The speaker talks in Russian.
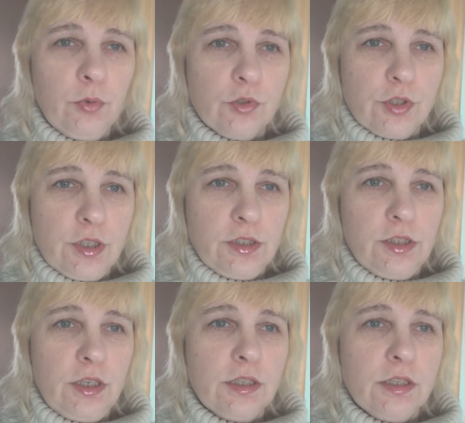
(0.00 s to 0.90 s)
Нам
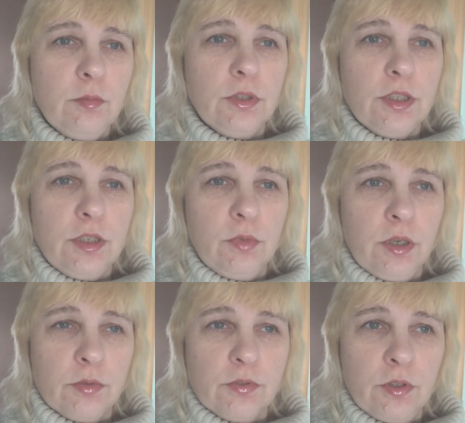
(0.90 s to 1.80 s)
просто интересно, мы
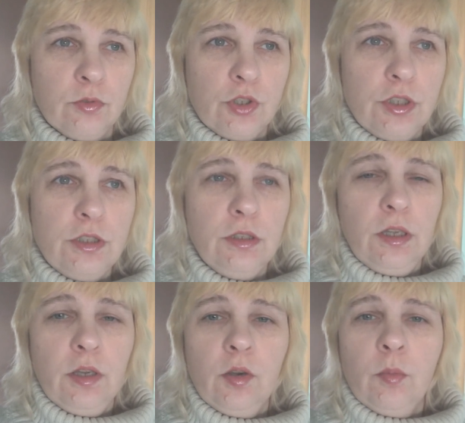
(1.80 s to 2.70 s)
снимаем свою
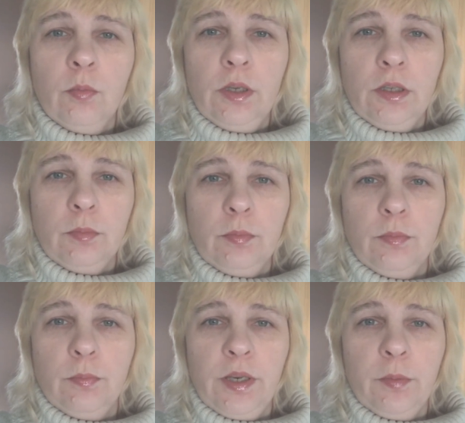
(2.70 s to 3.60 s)
жизнь.
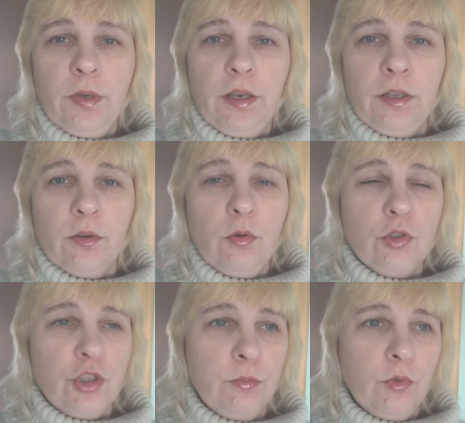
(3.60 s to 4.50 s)
Мы
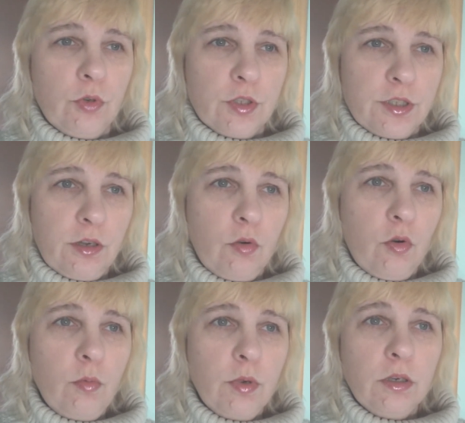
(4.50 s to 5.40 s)
приобрели очень много
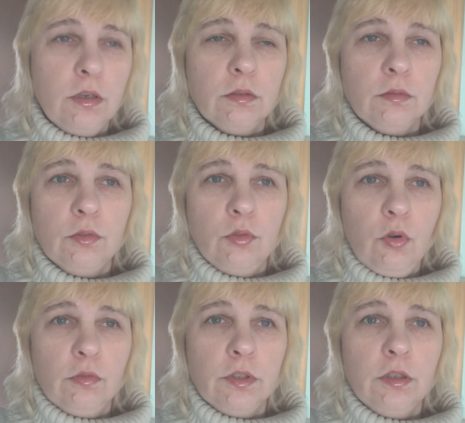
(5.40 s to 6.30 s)
знакомых,
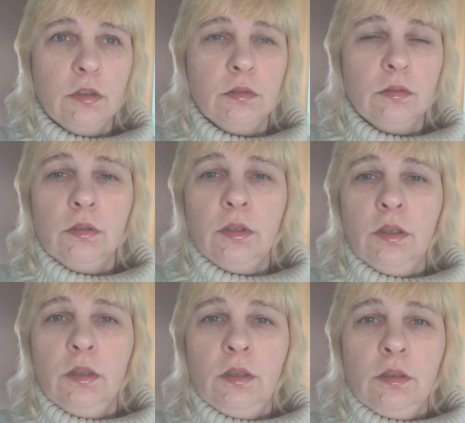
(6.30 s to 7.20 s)
новых,
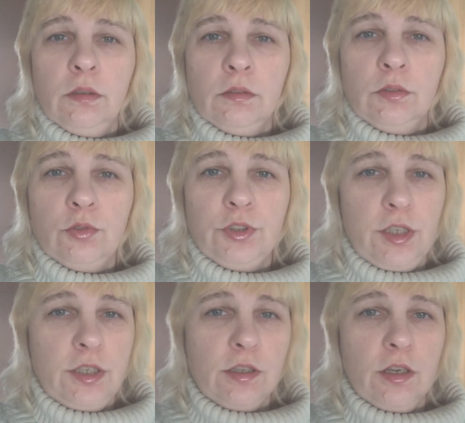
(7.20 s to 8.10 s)

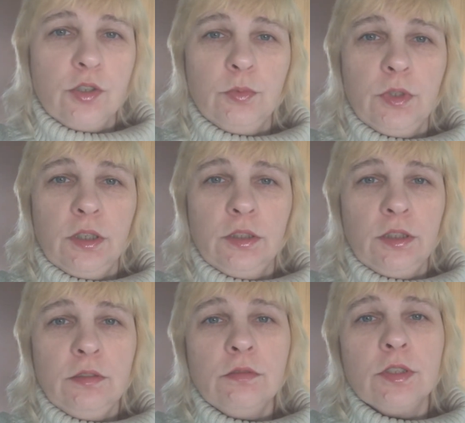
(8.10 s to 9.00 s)
друзей, скажем
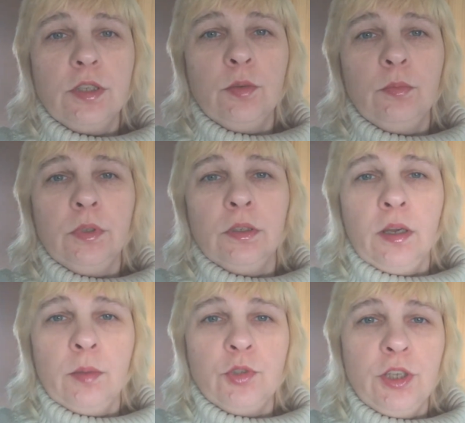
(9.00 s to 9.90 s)
так, да, с кем
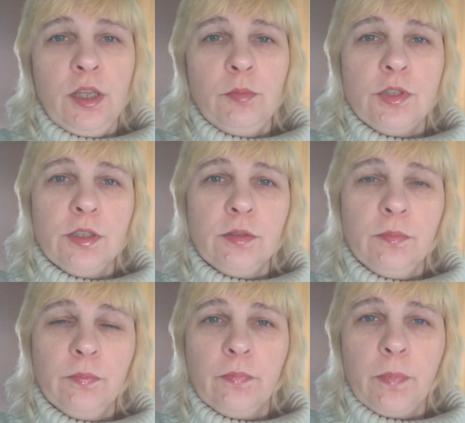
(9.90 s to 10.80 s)
мы
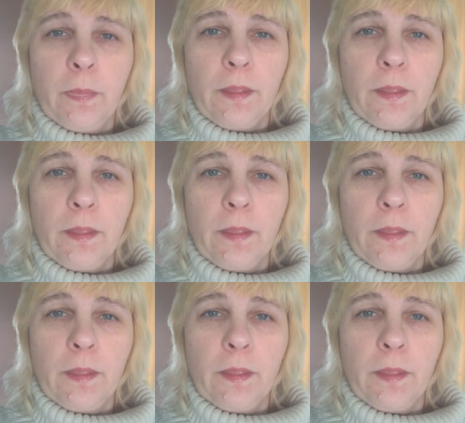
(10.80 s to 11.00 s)
общаемся.